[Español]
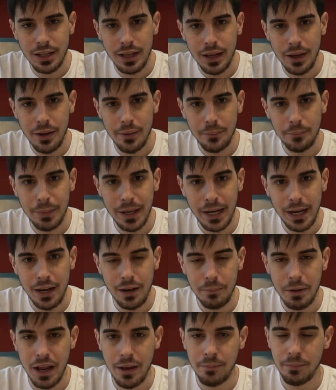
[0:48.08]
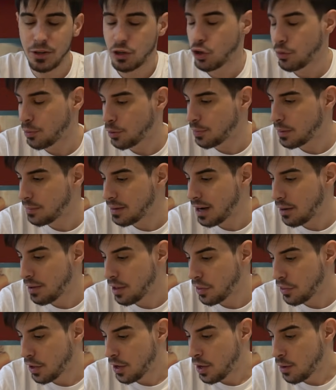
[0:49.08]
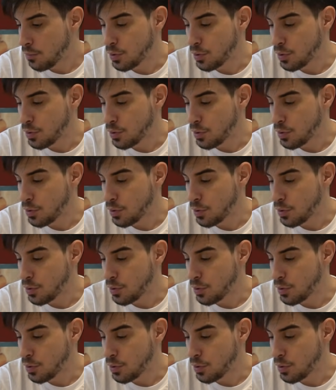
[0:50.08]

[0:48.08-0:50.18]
de ver el episodio por primera vez,